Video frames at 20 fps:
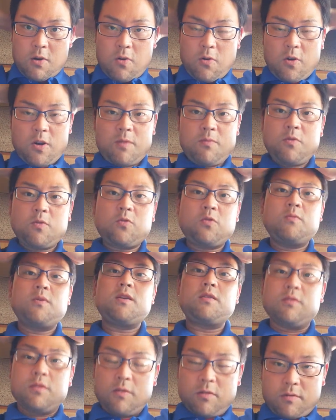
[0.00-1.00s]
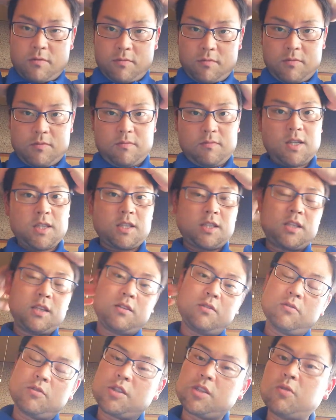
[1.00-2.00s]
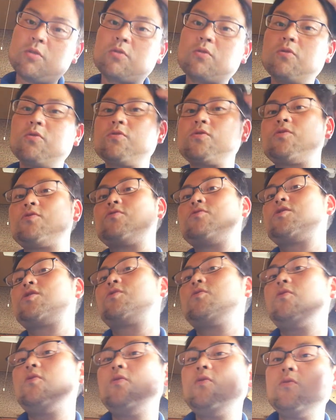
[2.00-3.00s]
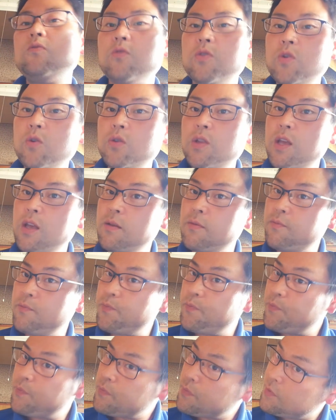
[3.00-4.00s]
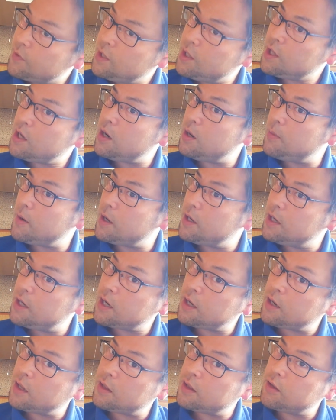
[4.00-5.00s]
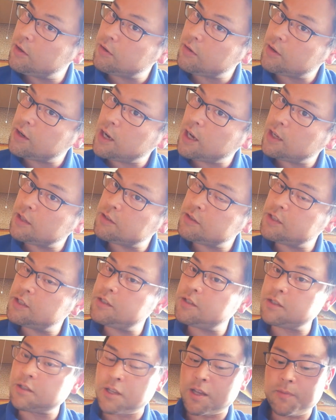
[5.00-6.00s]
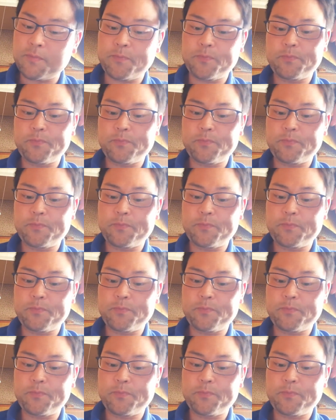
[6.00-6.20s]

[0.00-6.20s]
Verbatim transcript: 追い求める、まあ季節の仕事をする人の拠点になればいいかなっていう感じっすね。